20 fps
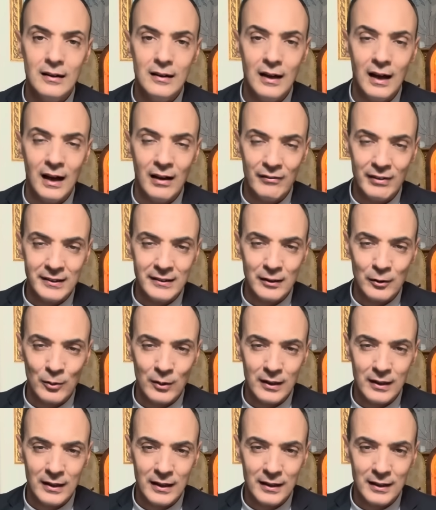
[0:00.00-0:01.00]
Avete
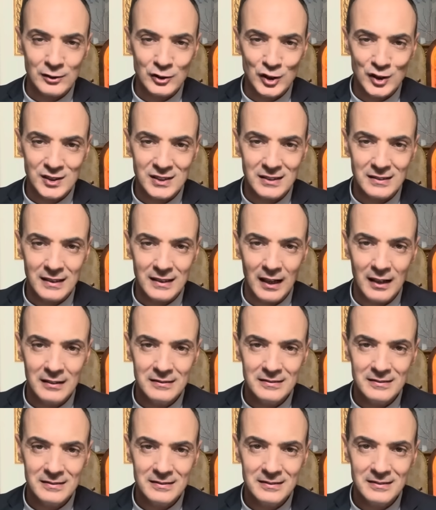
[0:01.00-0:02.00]
qualche necessità?
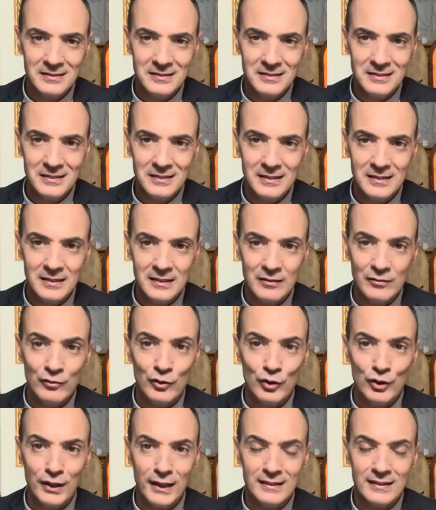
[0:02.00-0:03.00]

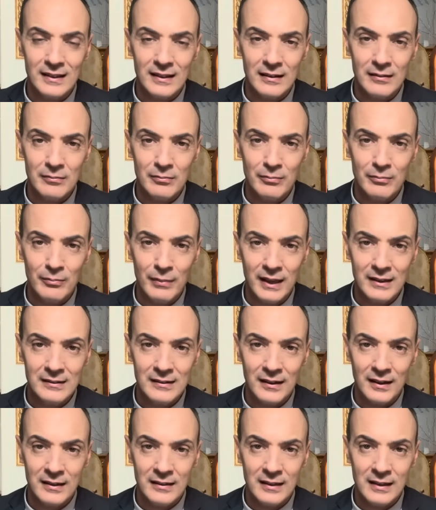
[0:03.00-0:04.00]
Volete
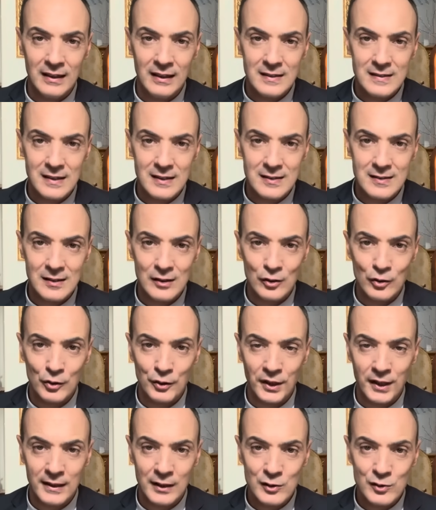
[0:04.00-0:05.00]
mettere dinanzi al Signore
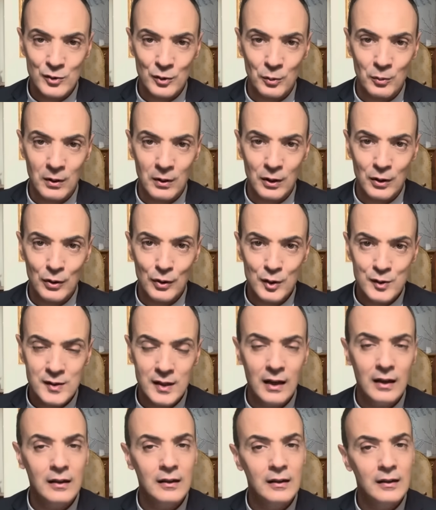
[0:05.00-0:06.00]
adesso
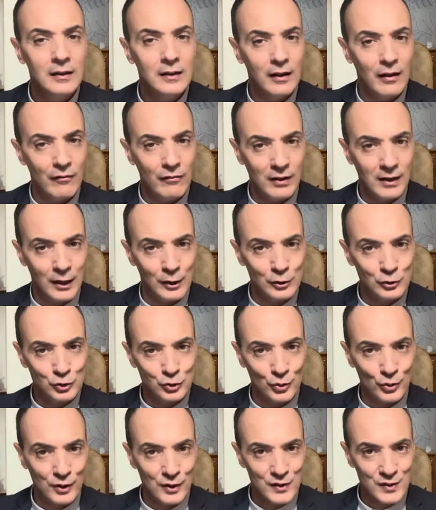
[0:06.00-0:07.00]
qualcosa? Vi
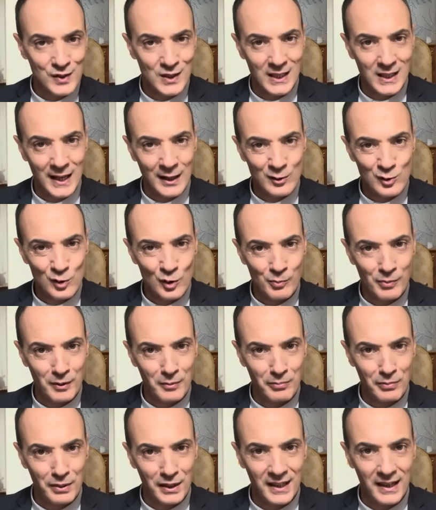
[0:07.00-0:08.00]
lascio in silenzio per
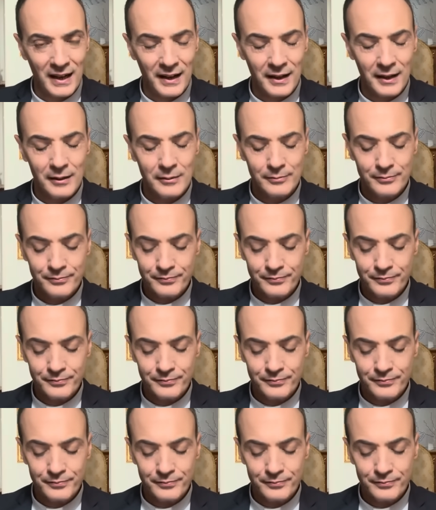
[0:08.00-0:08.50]
pregare.